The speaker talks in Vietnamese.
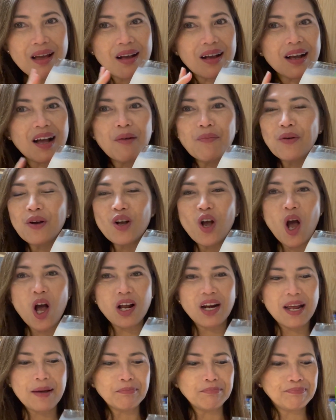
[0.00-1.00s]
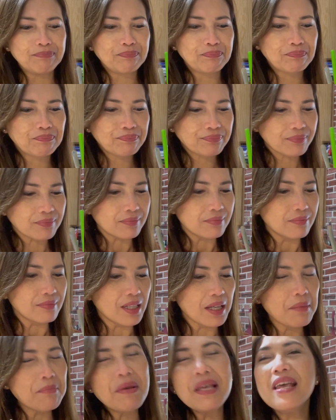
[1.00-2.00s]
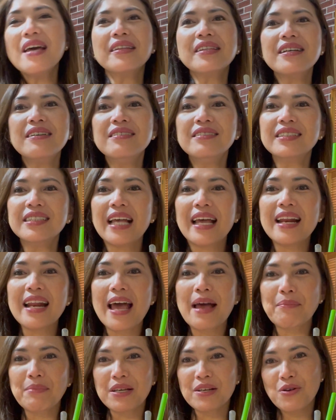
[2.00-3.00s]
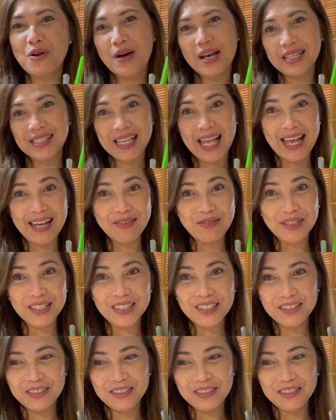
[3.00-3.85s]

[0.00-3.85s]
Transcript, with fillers: không có ngọt lắm bây giờ thì hương sẽ làm cái đồ ăn sáng của hương